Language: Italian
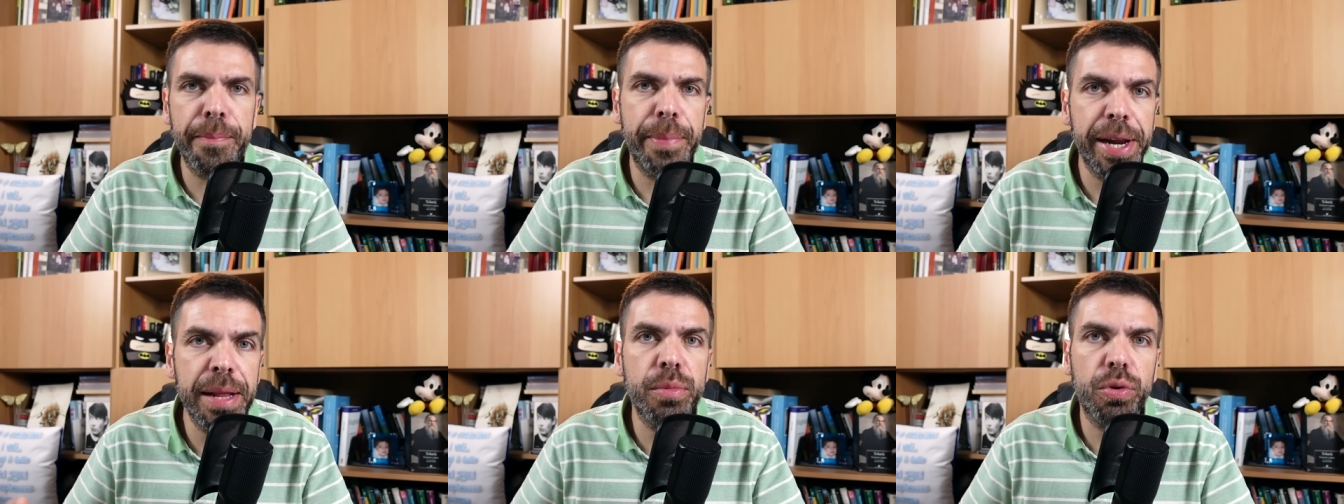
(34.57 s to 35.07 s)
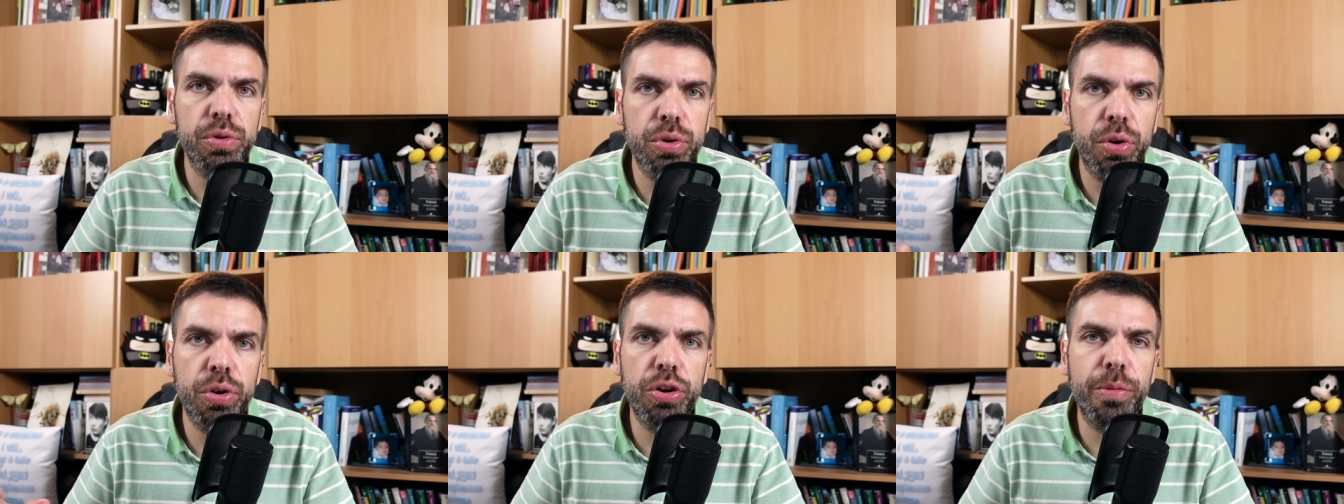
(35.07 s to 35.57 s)
per il
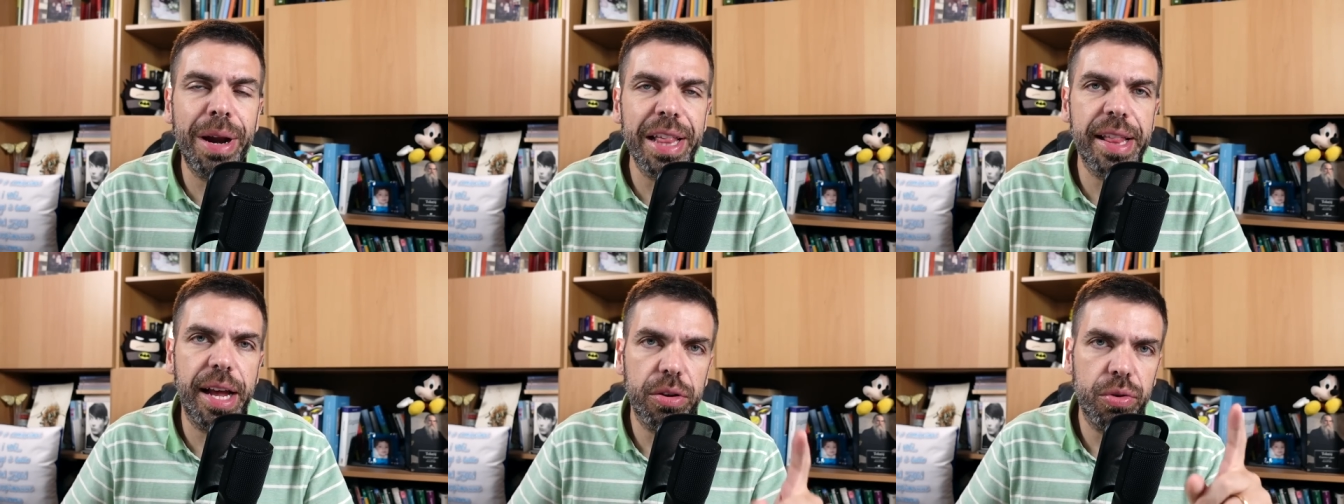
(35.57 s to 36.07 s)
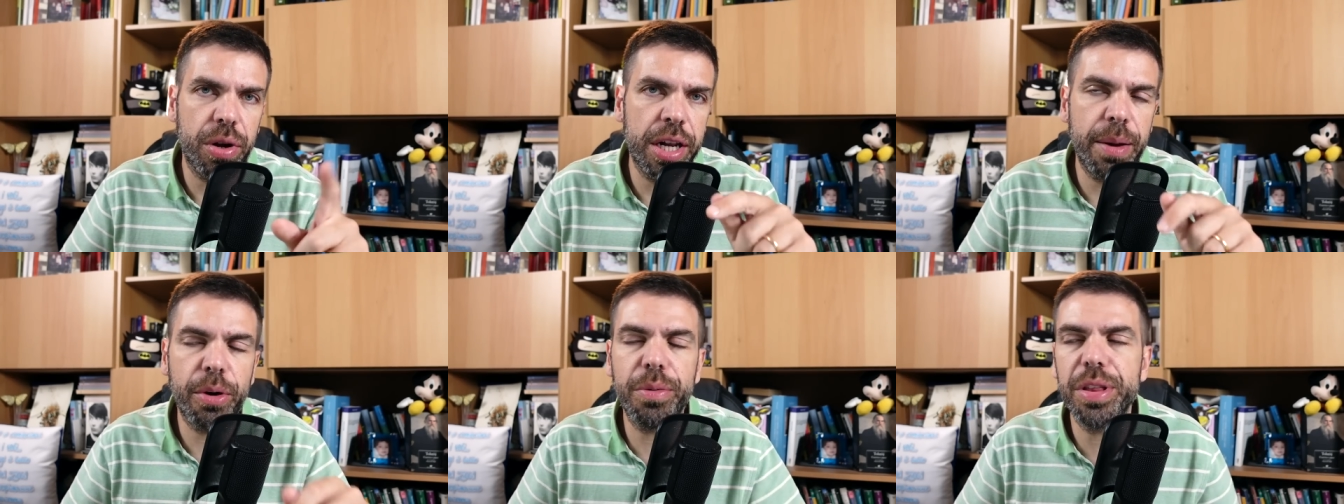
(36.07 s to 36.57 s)
mondo globalizzato.
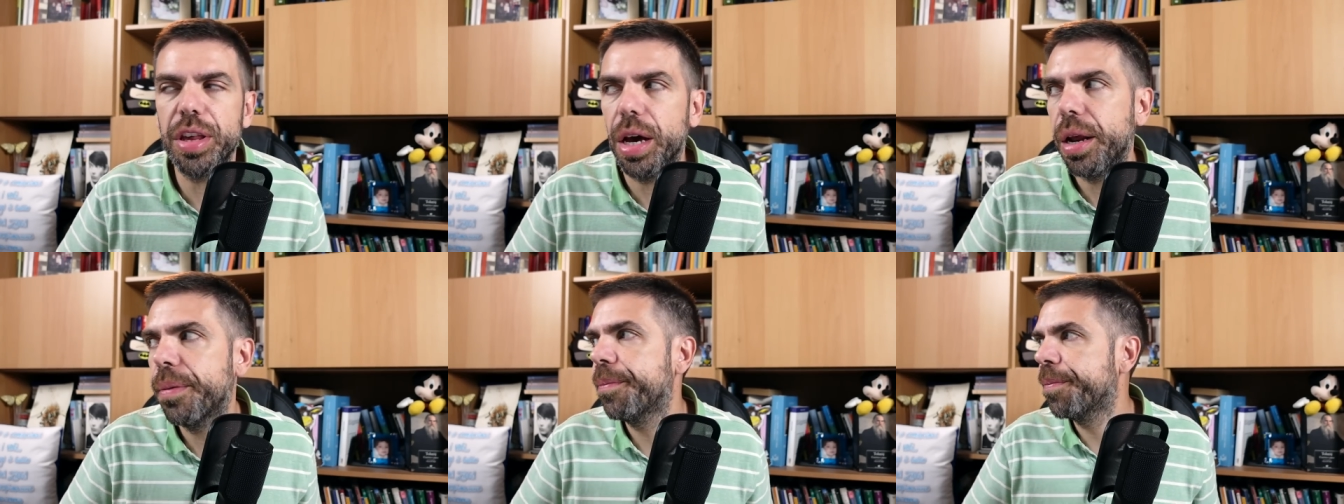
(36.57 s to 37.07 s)
Andiamo a cominciare.